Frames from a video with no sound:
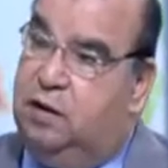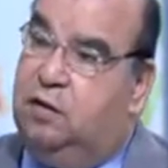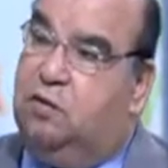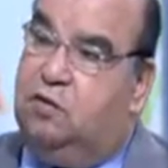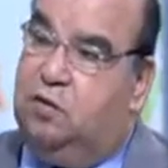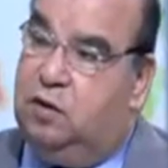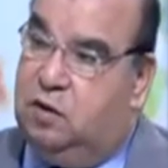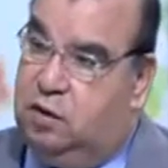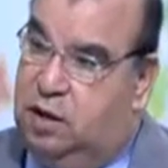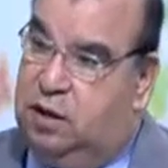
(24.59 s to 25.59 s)
أن
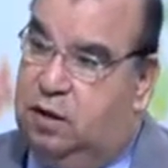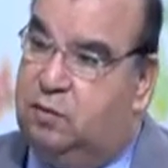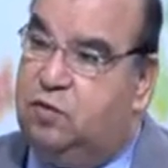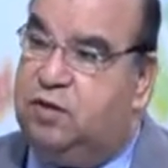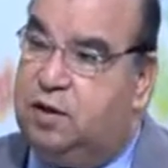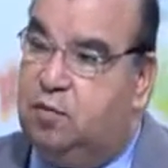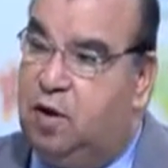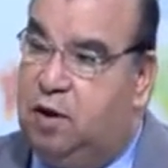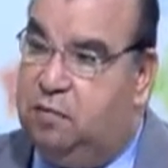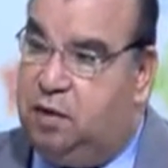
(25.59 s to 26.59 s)
يكون يعني نموذج
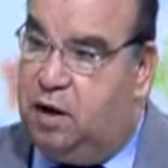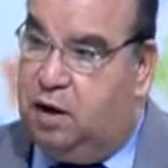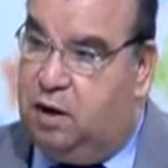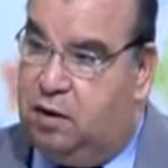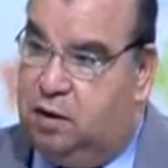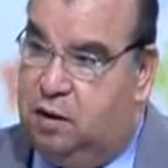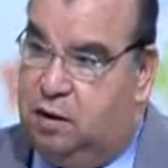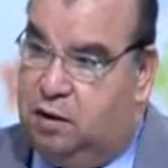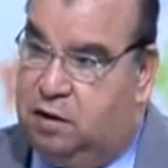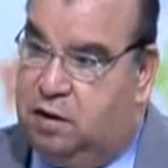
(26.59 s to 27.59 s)
معبر عن
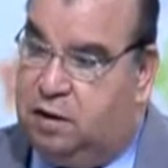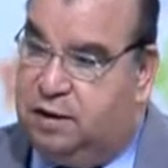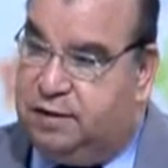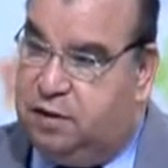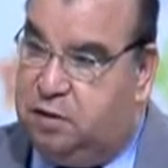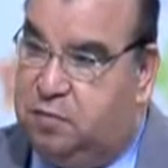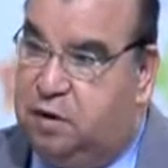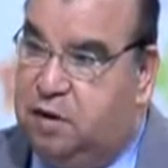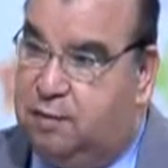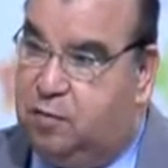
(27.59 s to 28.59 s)
رضا كثير
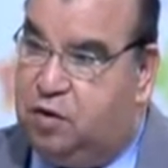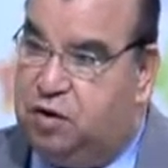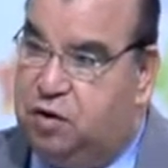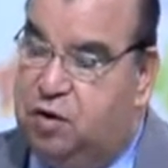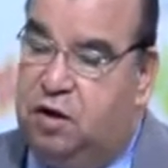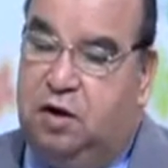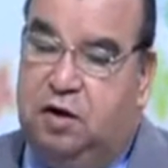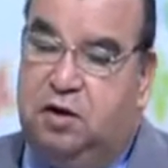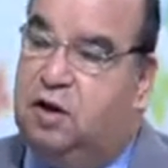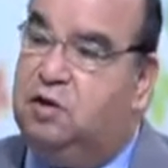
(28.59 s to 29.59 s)
من المواطنين
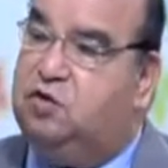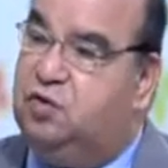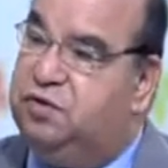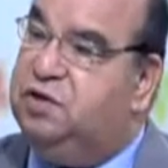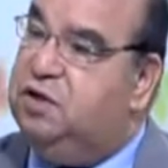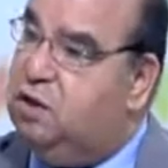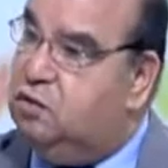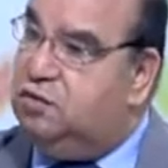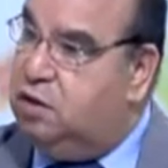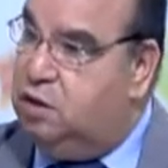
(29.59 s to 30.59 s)
لترشح سين
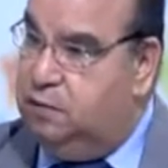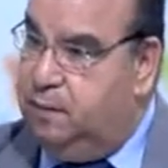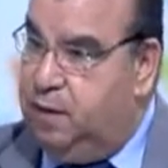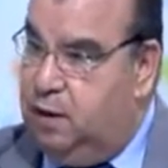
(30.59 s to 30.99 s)
أو صاد